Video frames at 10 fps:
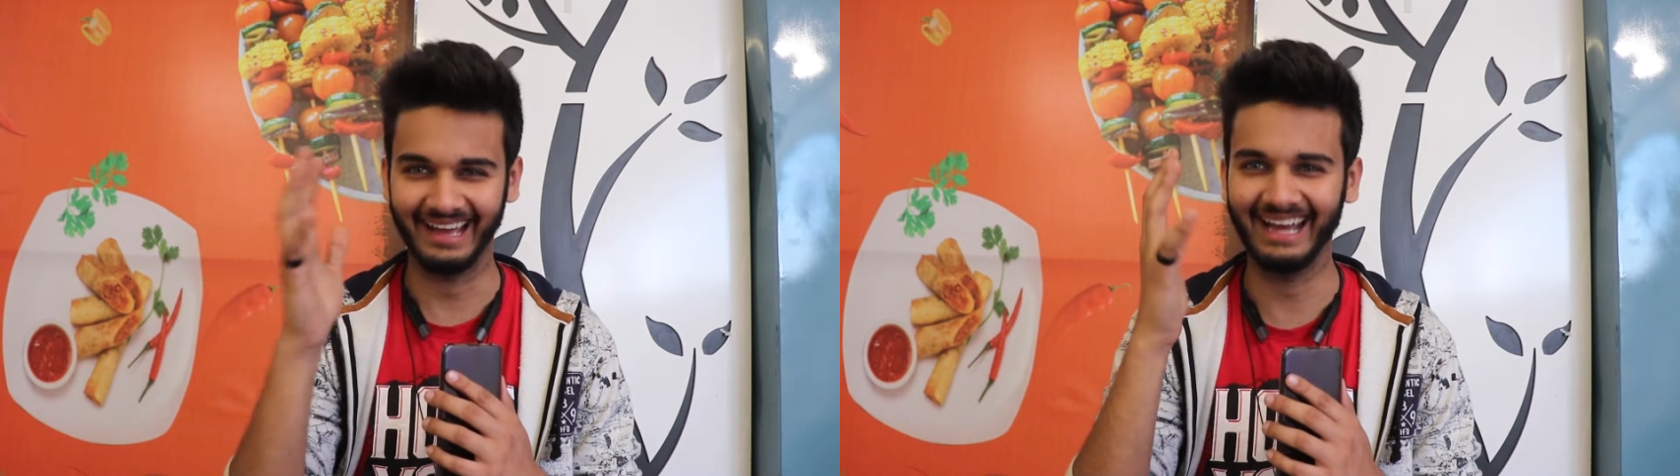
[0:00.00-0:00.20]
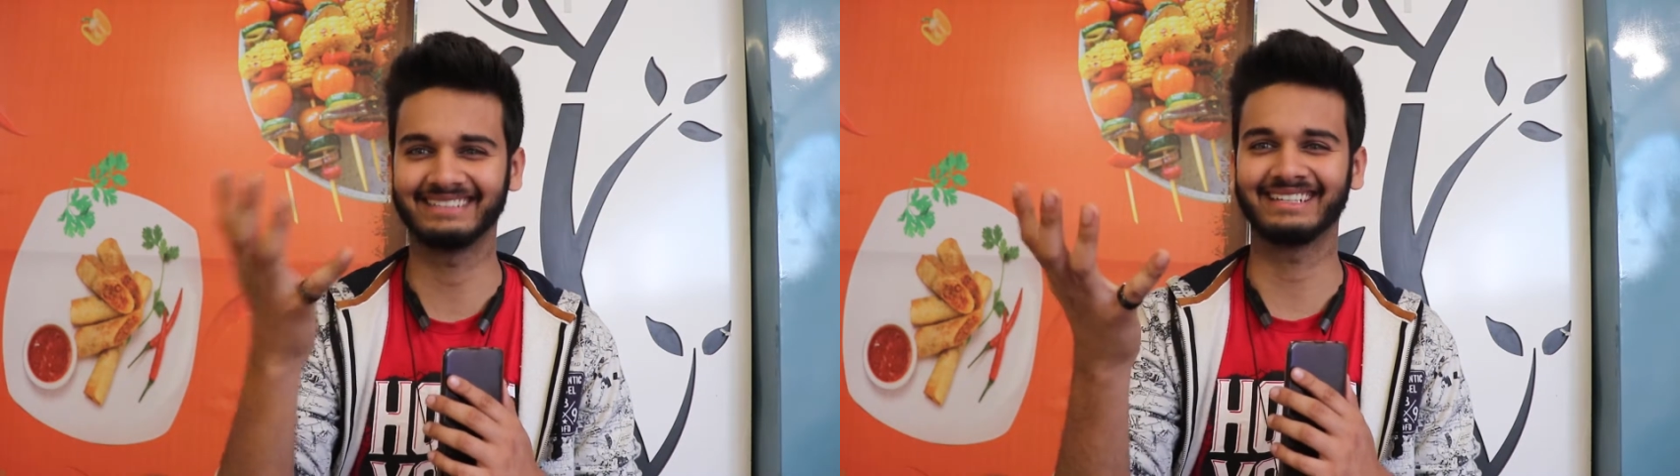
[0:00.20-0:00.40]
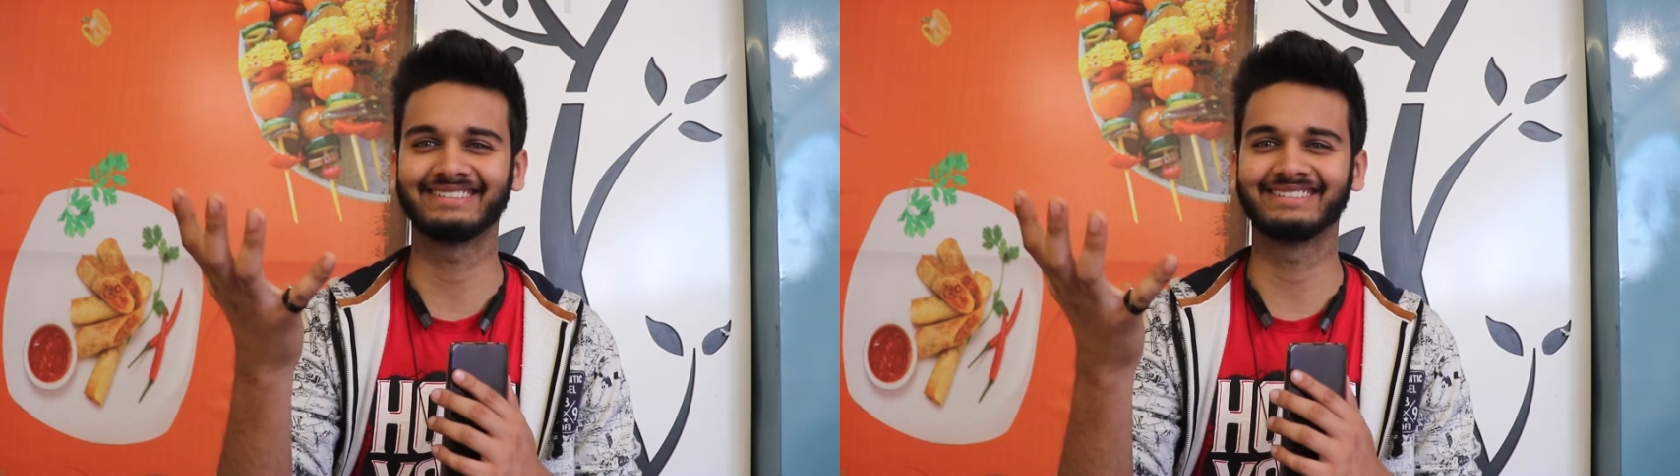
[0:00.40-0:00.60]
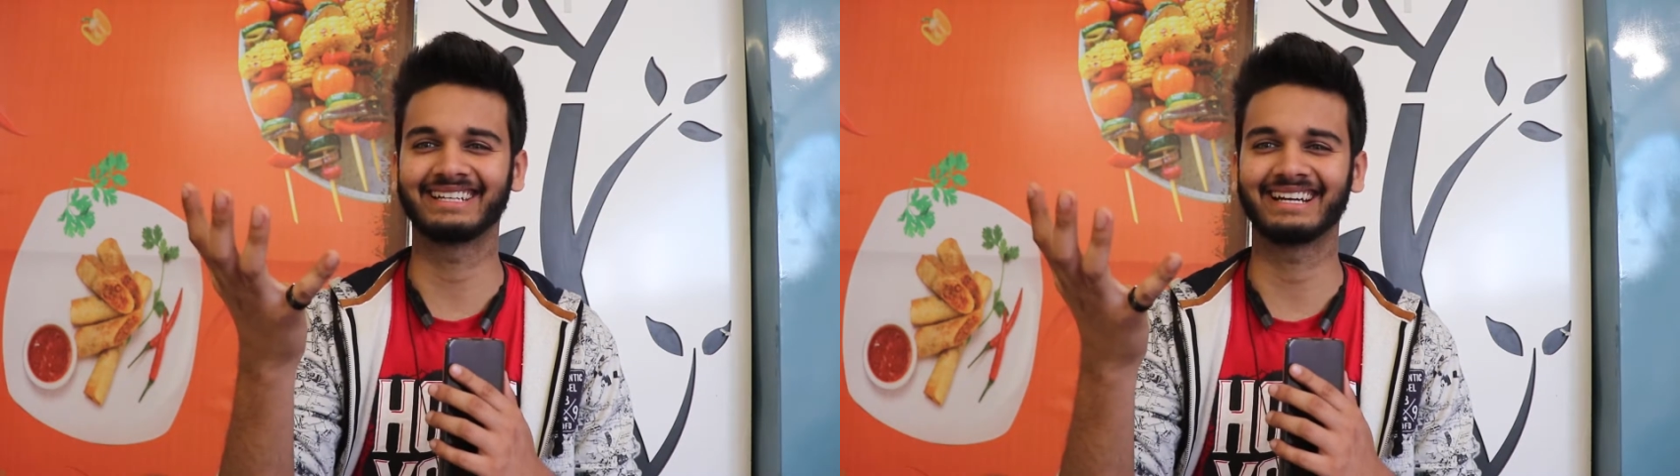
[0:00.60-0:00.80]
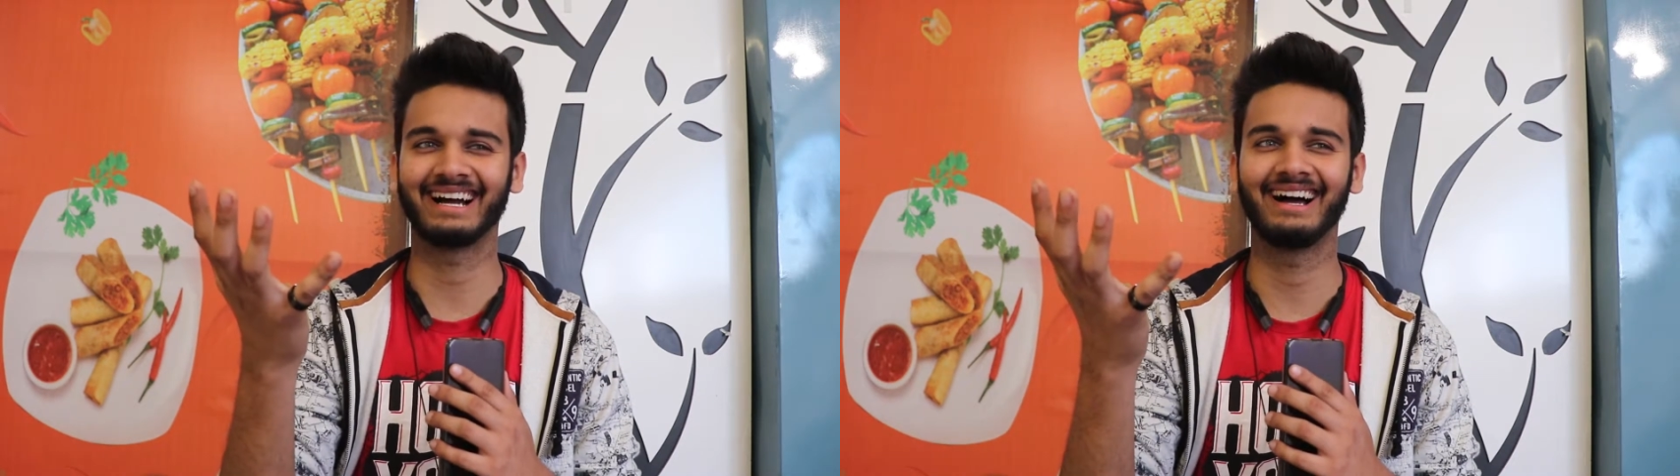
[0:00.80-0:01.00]
ऐसा ही कुछ
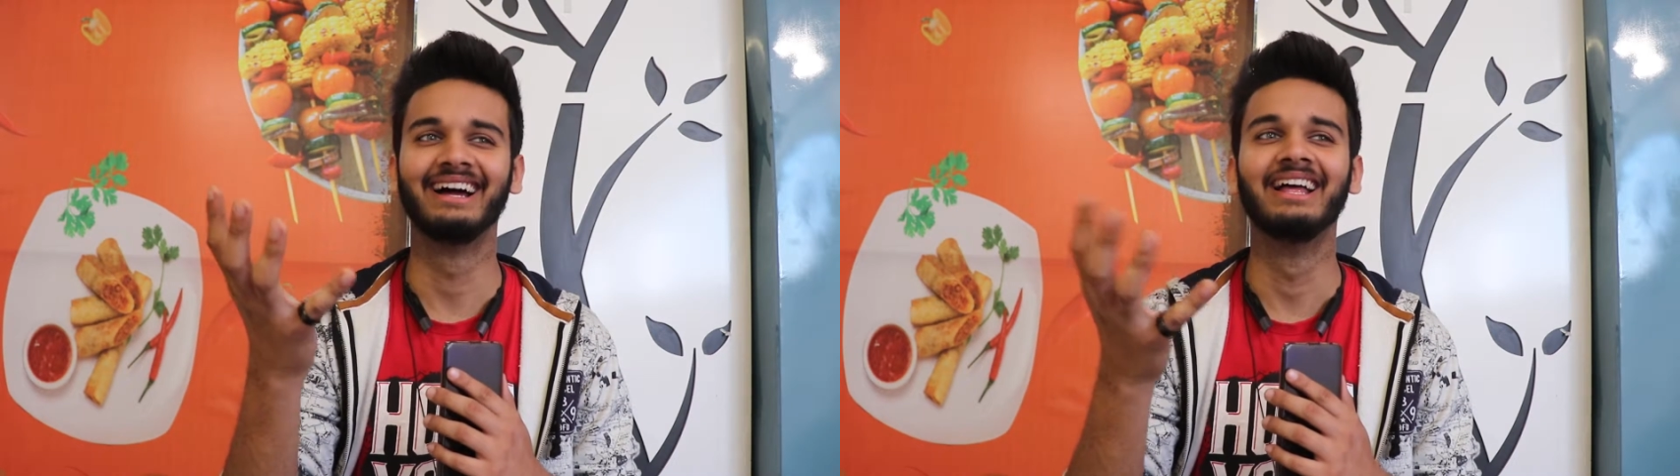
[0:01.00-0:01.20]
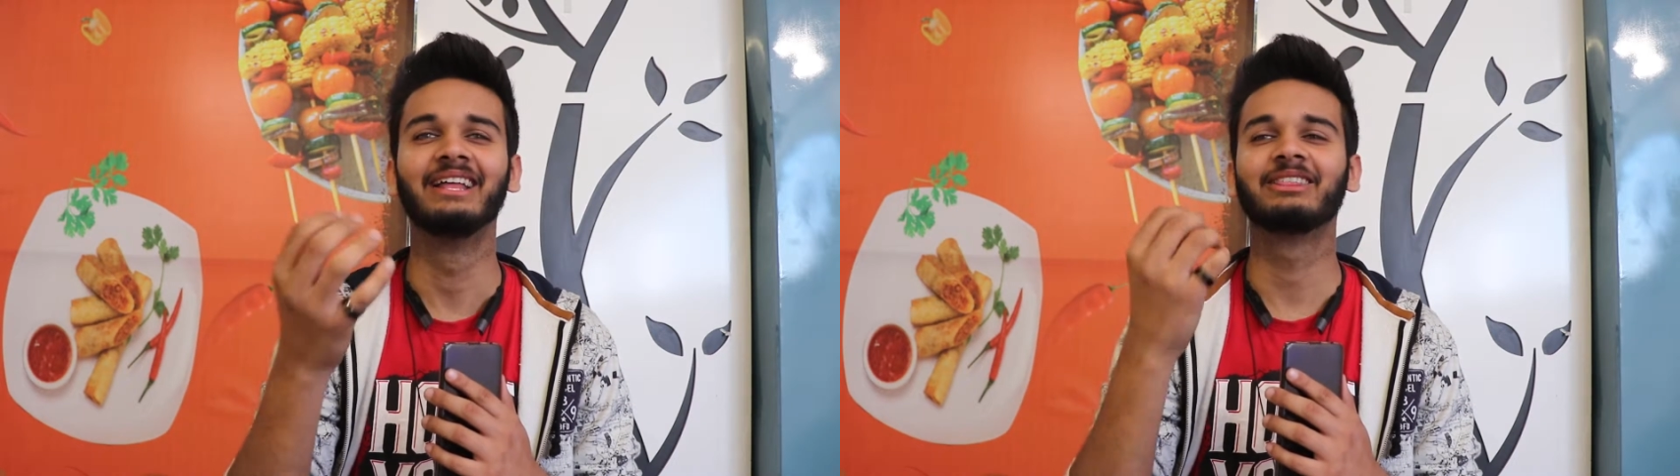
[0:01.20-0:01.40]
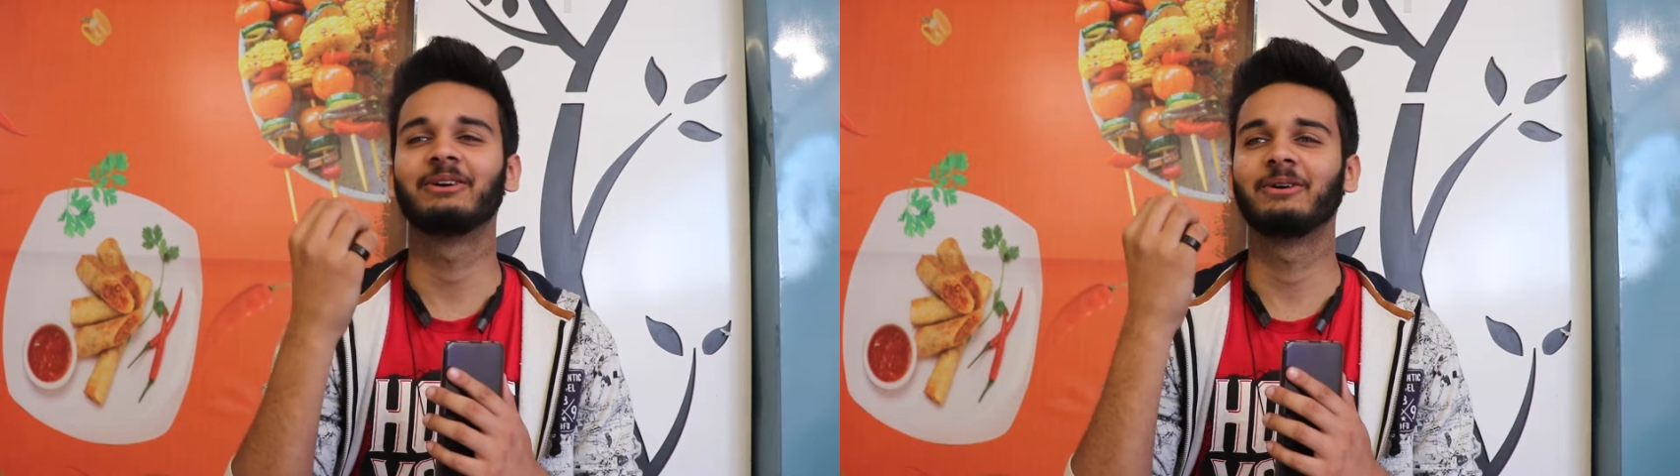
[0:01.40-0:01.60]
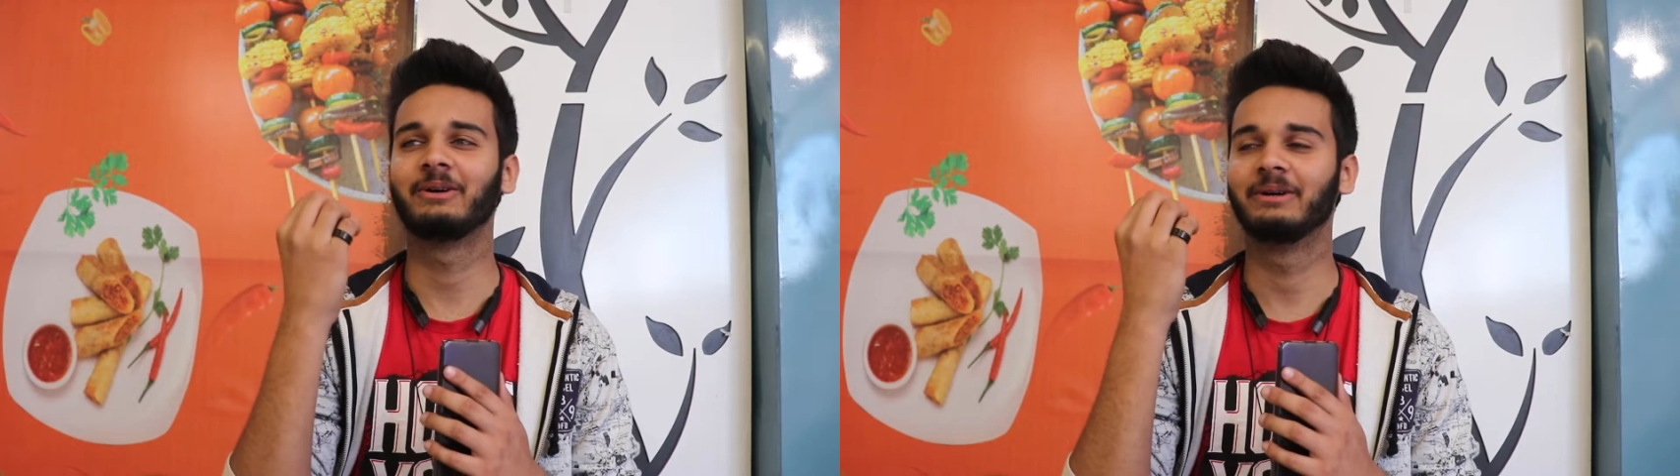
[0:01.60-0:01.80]
रहेगा तो